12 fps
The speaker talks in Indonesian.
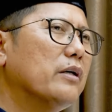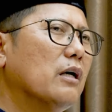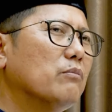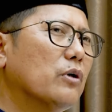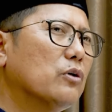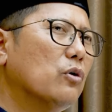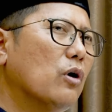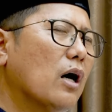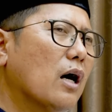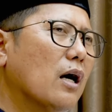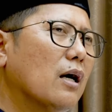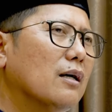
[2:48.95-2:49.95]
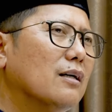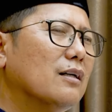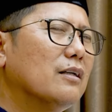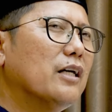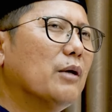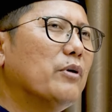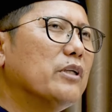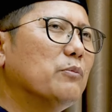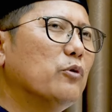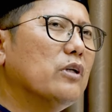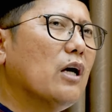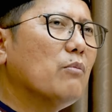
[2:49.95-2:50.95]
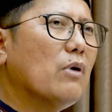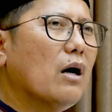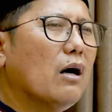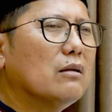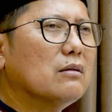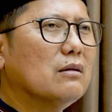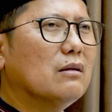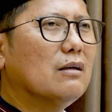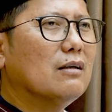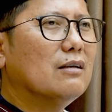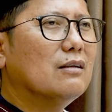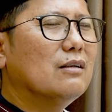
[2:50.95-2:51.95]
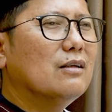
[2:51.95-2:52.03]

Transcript: yang berdoa dan menyebut nama Allah,